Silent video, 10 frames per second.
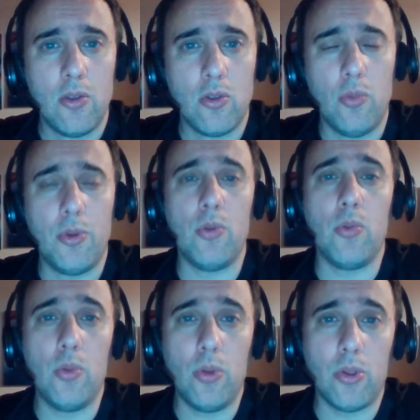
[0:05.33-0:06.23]
sobre
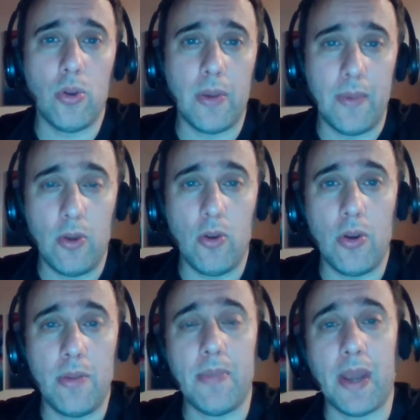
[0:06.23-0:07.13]
un curso que
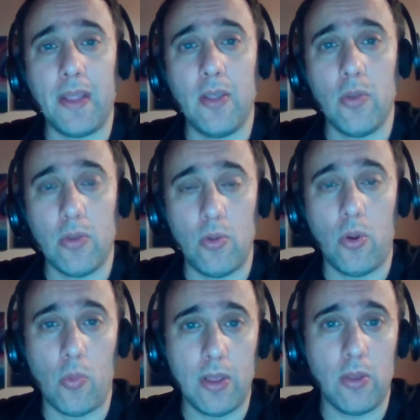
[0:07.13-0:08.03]
vengo impartiendo hace
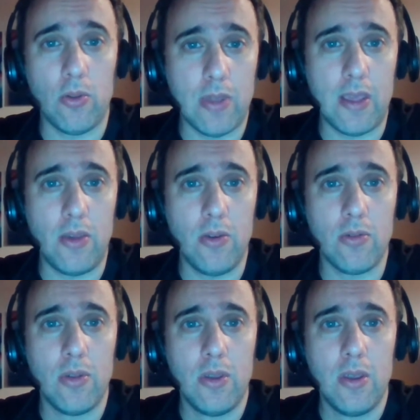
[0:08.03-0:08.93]
unos cuantos
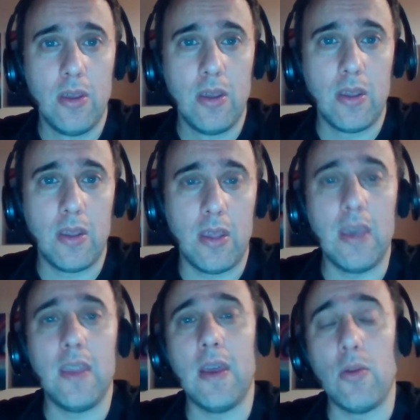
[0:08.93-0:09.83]
años,
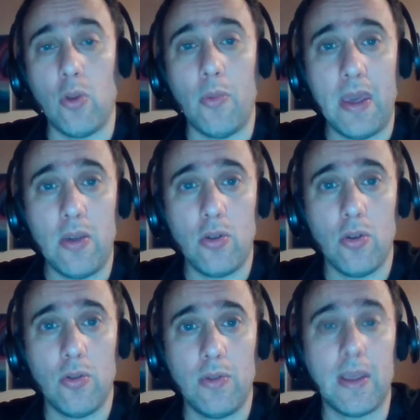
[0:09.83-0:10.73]
que es de
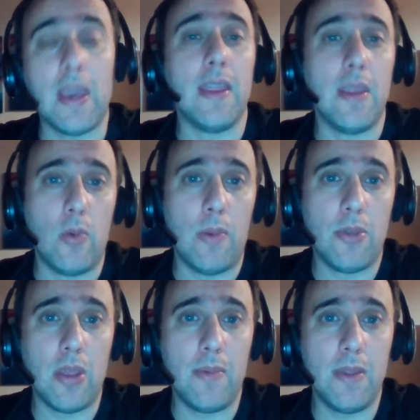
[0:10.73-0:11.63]
automation, que es de web
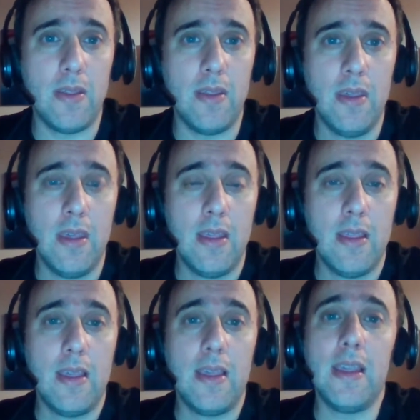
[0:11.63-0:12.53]
services
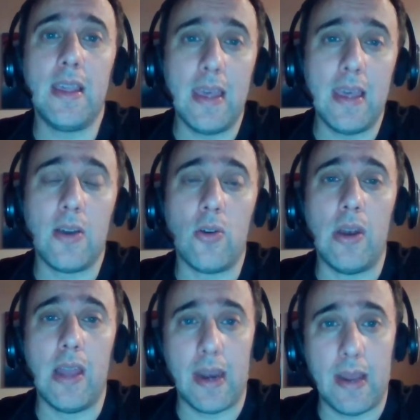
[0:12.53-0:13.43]
y que es
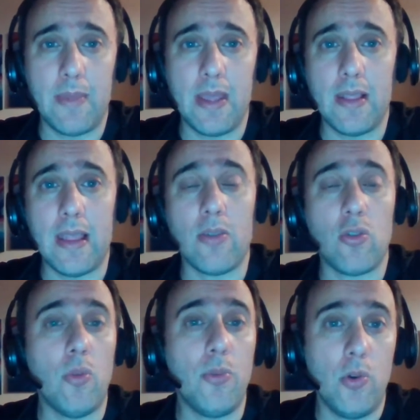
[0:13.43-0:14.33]
con la herramienta
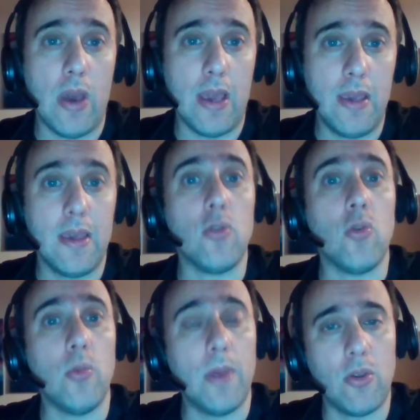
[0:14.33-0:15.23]
SoapUI en
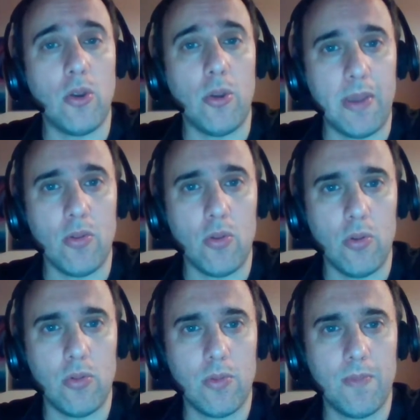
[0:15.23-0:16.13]
su versión open
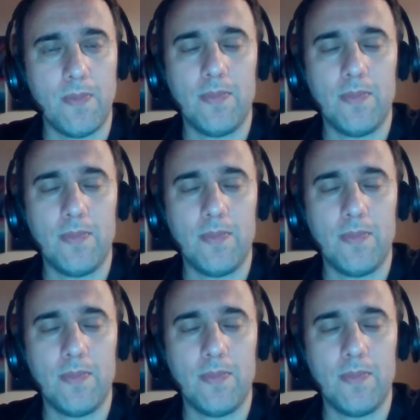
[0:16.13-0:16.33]
source.